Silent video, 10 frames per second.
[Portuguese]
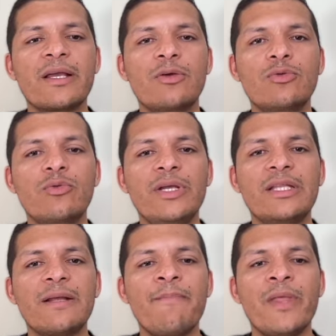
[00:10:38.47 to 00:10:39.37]
aqui o
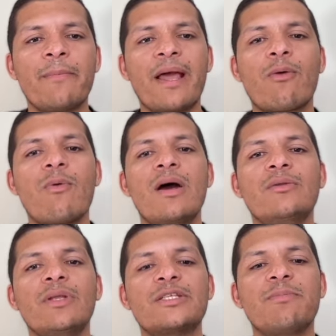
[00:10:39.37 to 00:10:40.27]
Twitter para
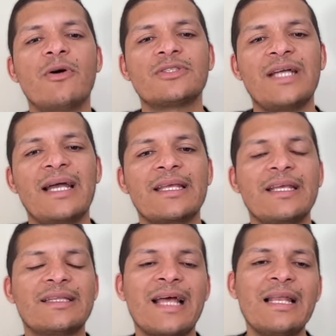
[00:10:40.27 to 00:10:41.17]
quando eles postarem
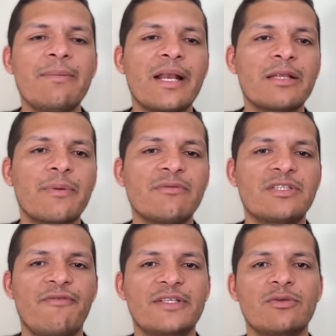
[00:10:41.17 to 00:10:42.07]
que tá liberado para
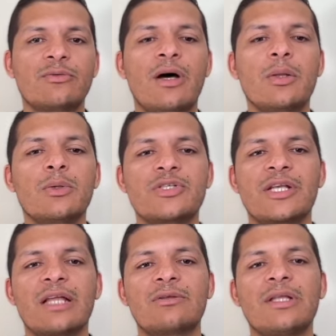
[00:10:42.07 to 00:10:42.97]
você fazer um download
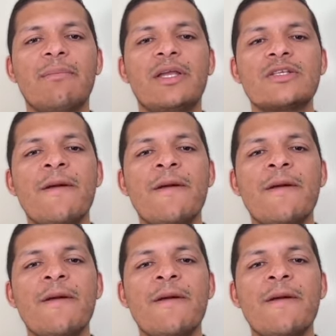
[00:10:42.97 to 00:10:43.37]
gratuitamente